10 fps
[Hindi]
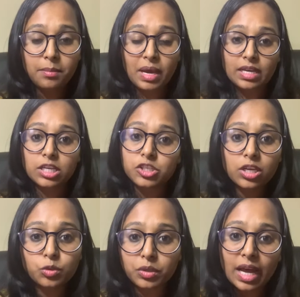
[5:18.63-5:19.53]
मान लीजिए
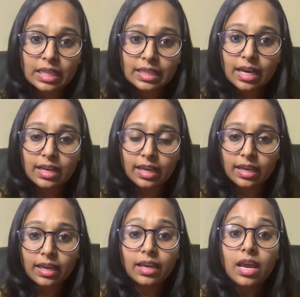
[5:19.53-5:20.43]
एक दुकानदार
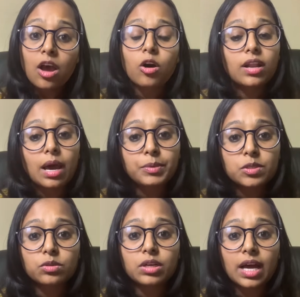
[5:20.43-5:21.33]
है और आप
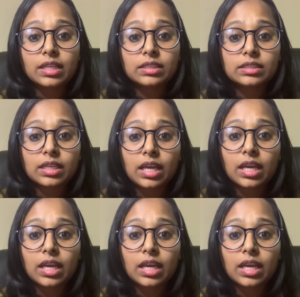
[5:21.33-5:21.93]
उस दुकान से